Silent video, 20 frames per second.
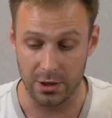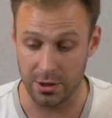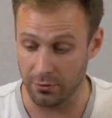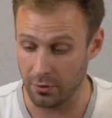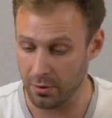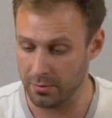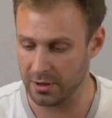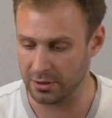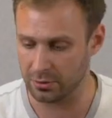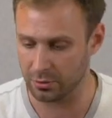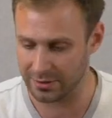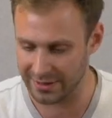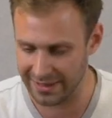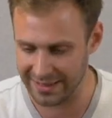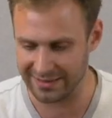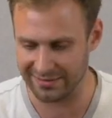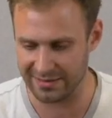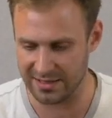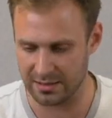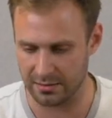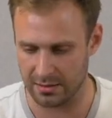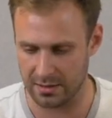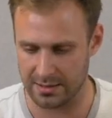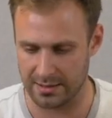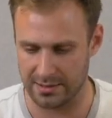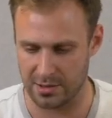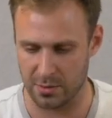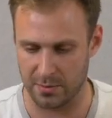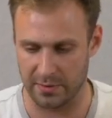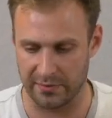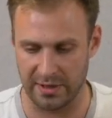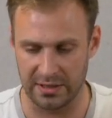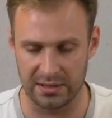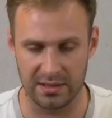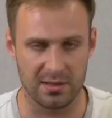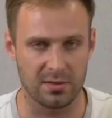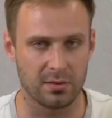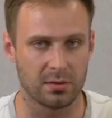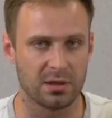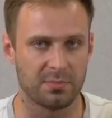Чего мне тут не хватило из разъемов,
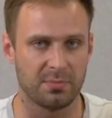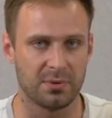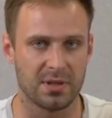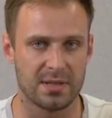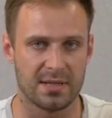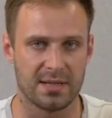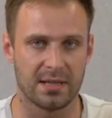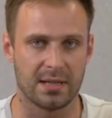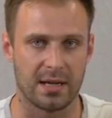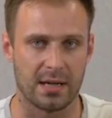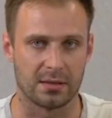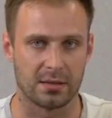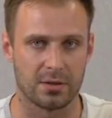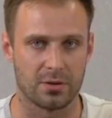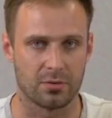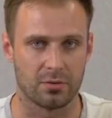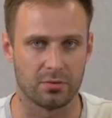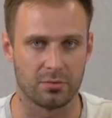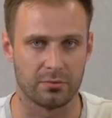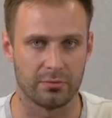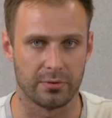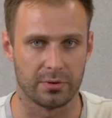это слота под SD-карточку.